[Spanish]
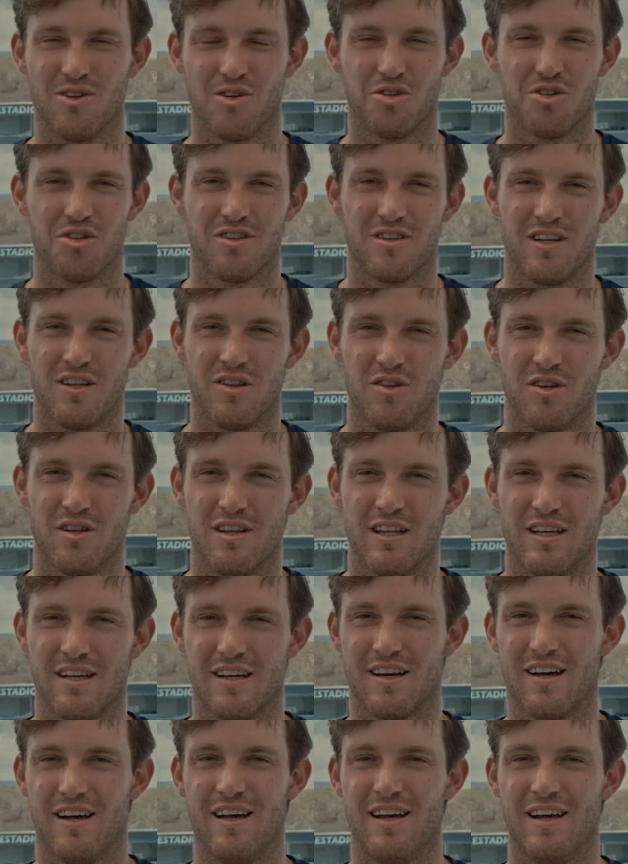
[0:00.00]
contento de estar
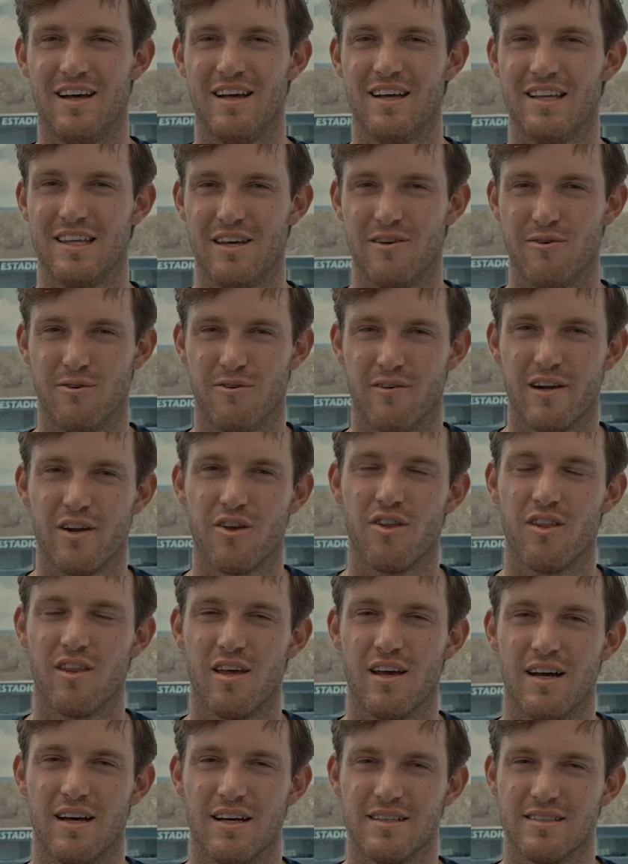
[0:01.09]
acá, llevo varios
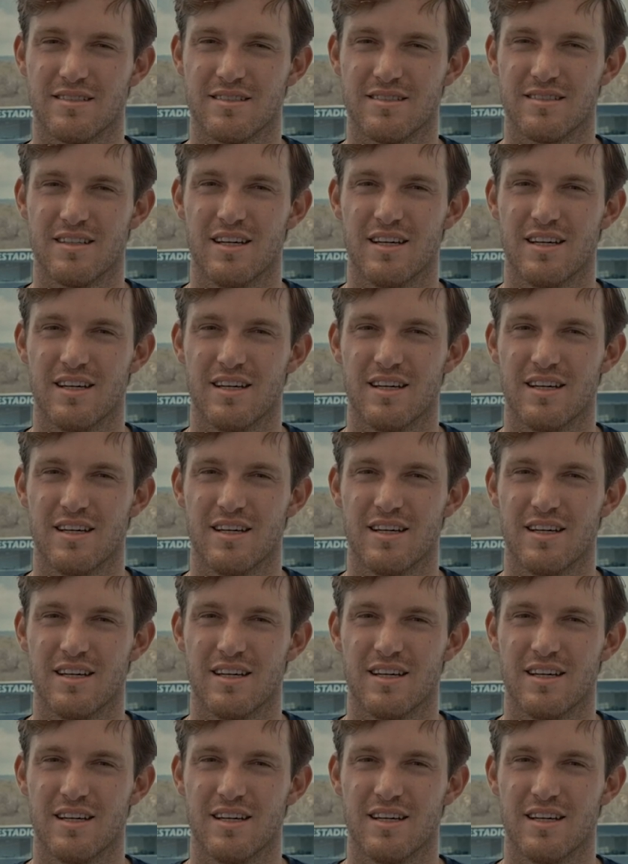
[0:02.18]
días